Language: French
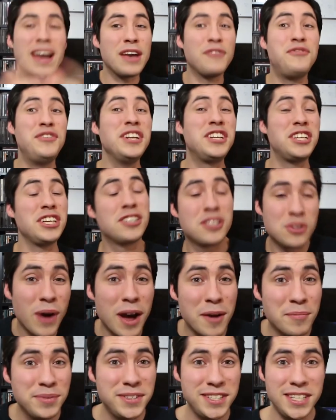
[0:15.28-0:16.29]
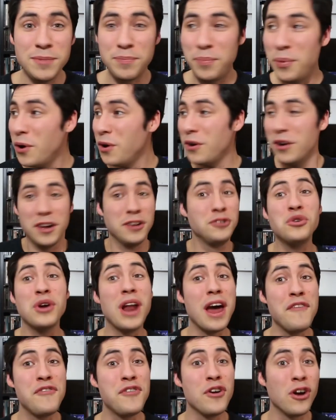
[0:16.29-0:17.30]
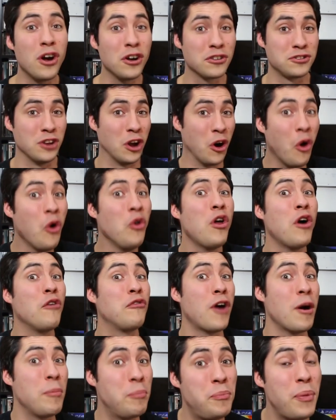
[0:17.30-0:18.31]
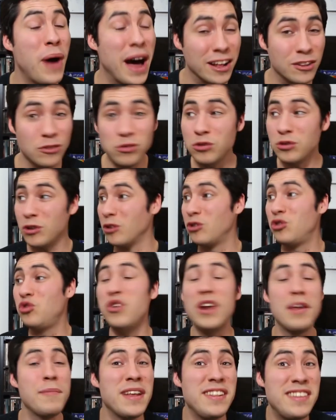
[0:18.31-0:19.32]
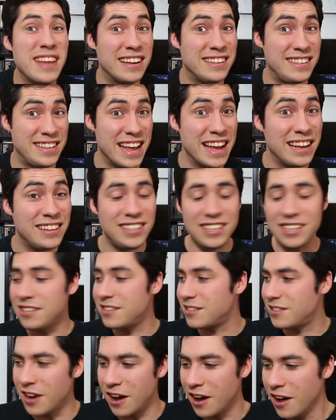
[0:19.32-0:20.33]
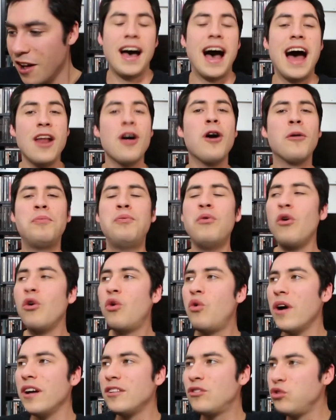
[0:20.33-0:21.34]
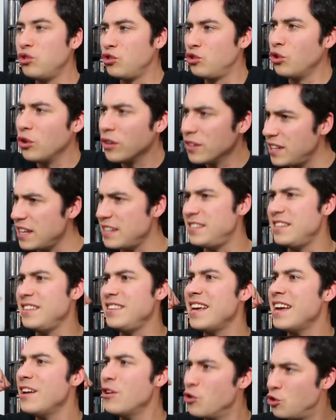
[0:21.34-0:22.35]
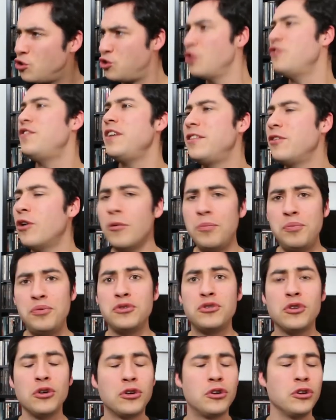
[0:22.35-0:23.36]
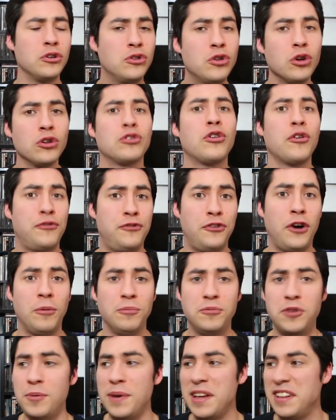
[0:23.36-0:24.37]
Réfléchissons un petit peu de la violence, on en voit partout dans tous les médias qui existent. Alors pourquoi toujours désigner le jeu vidéo plutôt que d'autres formes de